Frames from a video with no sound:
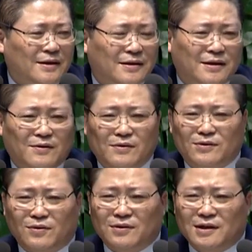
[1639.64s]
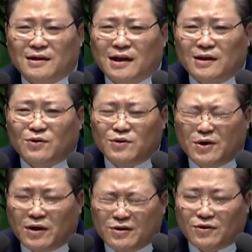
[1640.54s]
그리고 또 그냥 내가 또
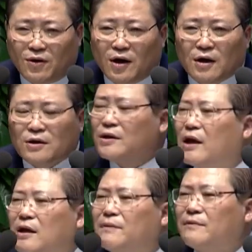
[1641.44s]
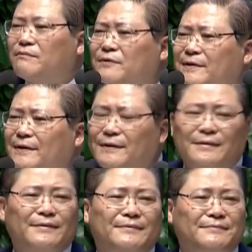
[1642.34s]
위로해주고 근데 여러분 보세요
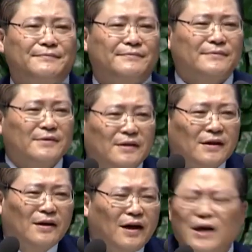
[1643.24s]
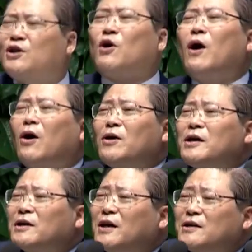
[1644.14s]
아니 저하고
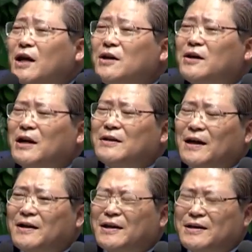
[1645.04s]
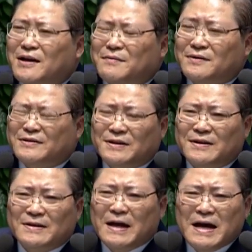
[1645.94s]
이렇게 사역을 한다는 게 여러분
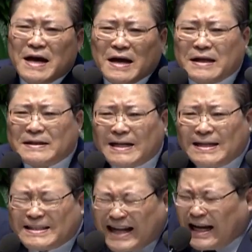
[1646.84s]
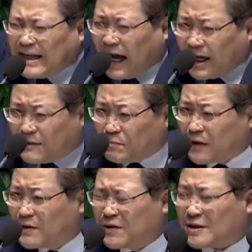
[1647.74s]
저는 난단한
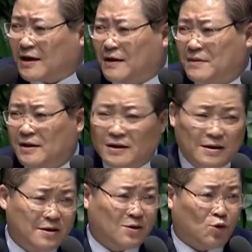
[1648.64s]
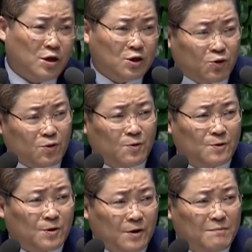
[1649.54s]
번도 사람이 고의적으로
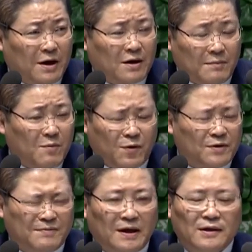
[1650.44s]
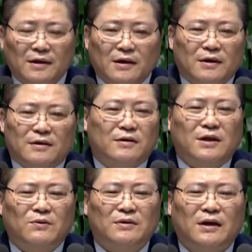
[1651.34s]
저를 막 하면 모르지만
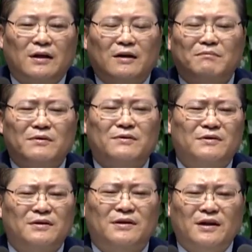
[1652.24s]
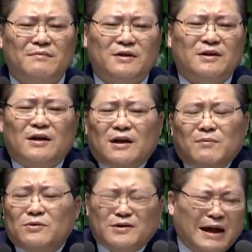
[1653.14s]
그렇지 않고 단 한 번도 저는 사람을
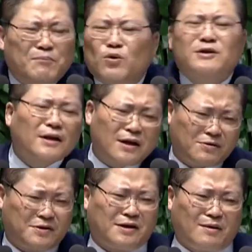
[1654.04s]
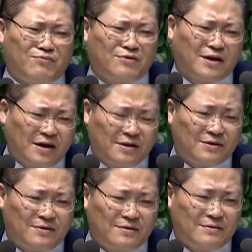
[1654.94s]
잘라본 나못 잘라요 제가
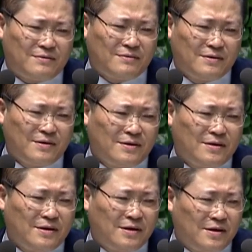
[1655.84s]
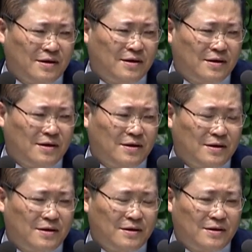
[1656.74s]
무능해가지고 예?
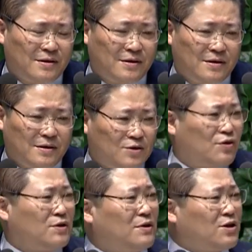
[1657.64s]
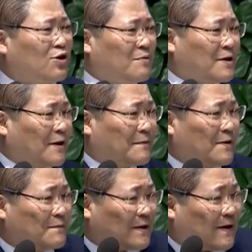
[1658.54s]
선정원 장로님 사람이
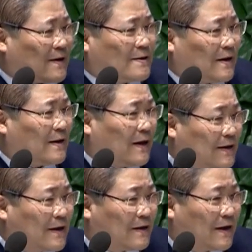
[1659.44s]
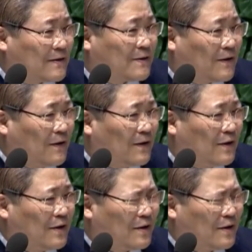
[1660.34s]
좀 다 그냥 해야 되는데 그죠?